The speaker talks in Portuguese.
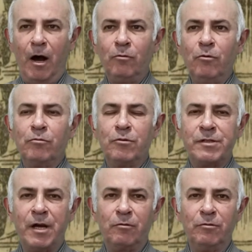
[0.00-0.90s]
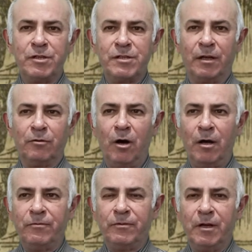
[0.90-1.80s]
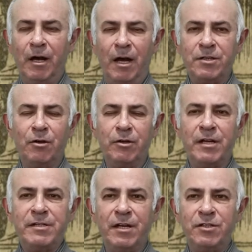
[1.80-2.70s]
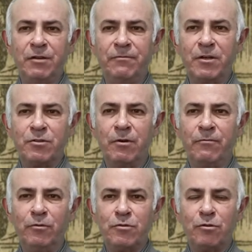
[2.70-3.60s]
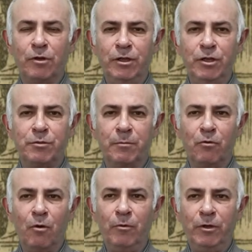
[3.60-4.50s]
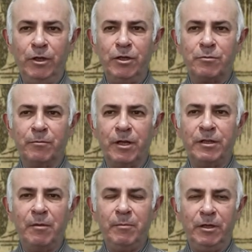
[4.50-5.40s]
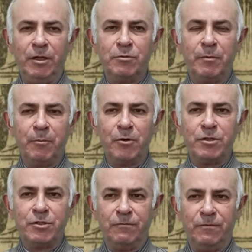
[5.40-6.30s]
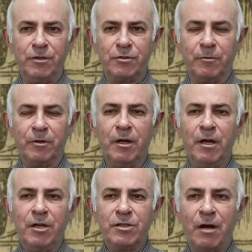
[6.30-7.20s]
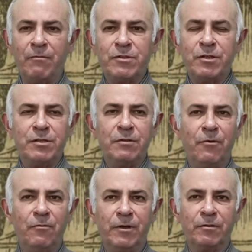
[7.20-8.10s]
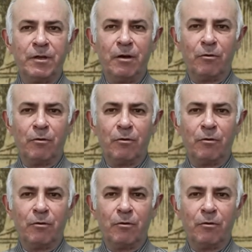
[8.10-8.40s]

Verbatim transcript: Ao longo do século XIX, as teorias científicas do evolucionismo, comunismo, determinismo e positivismo estavam se desenvolvendo na